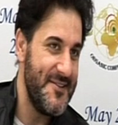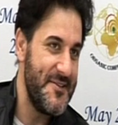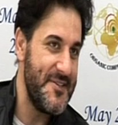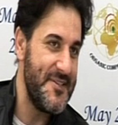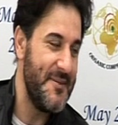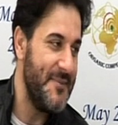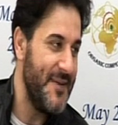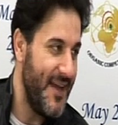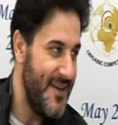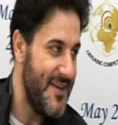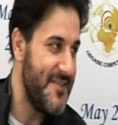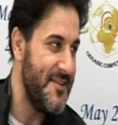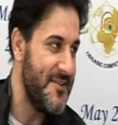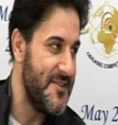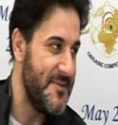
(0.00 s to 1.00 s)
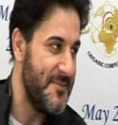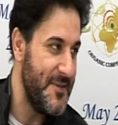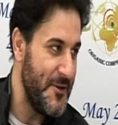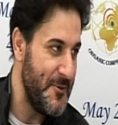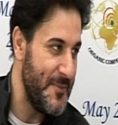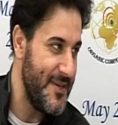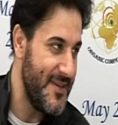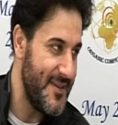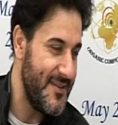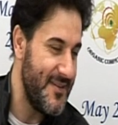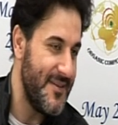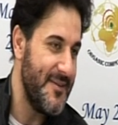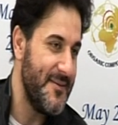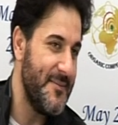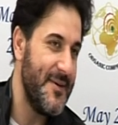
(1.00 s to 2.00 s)
جزء من حياتنا جزء من
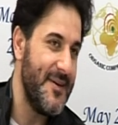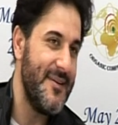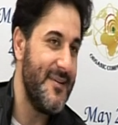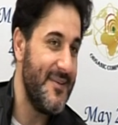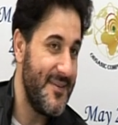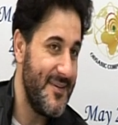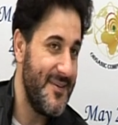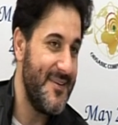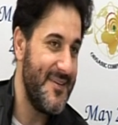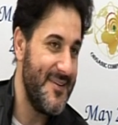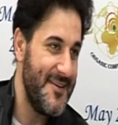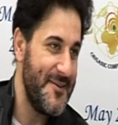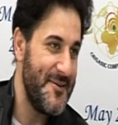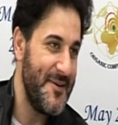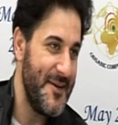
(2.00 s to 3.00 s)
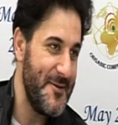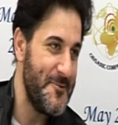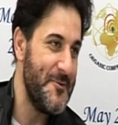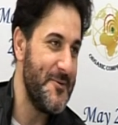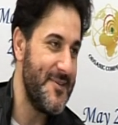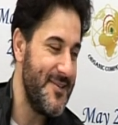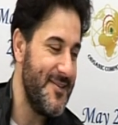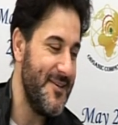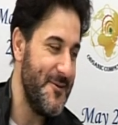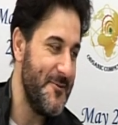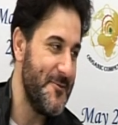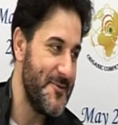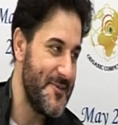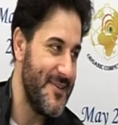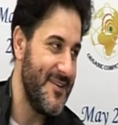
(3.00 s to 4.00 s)
يومياتنا بقى حيكون شيء
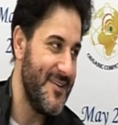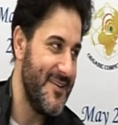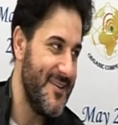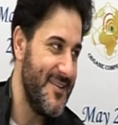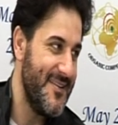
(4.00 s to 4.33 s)
حلو ان شاء الله